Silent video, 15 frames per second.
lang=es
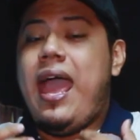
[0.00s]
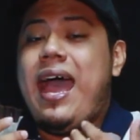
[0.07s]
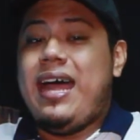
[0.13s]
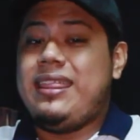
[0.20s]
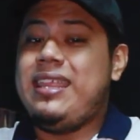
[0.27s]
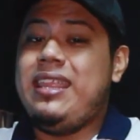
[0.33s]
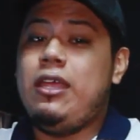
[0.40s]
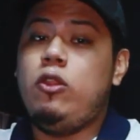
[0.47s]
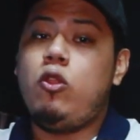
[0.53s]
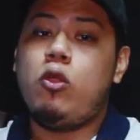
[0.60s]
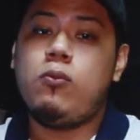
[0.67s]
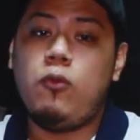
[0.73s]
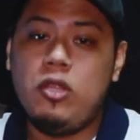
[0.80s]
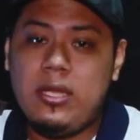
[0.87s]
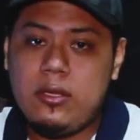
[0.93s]
a tener dos
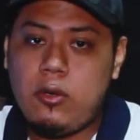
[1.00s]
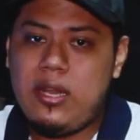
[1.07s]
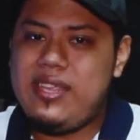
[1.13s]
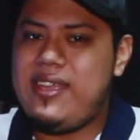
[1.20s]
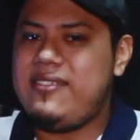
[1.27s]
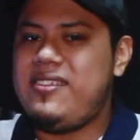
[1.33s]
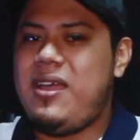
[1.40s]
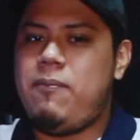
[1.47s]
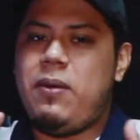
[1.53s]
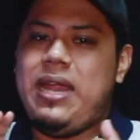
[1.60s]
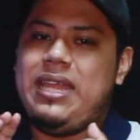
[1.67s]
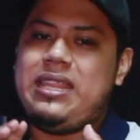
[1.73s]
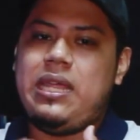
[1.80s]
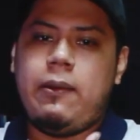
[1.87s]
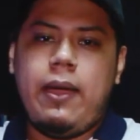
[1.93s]
monitores, ya sea
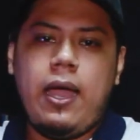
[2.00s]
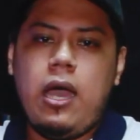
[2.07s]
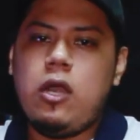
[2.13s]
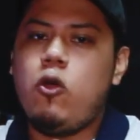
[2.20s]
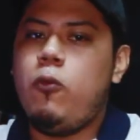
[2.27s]
para trabajar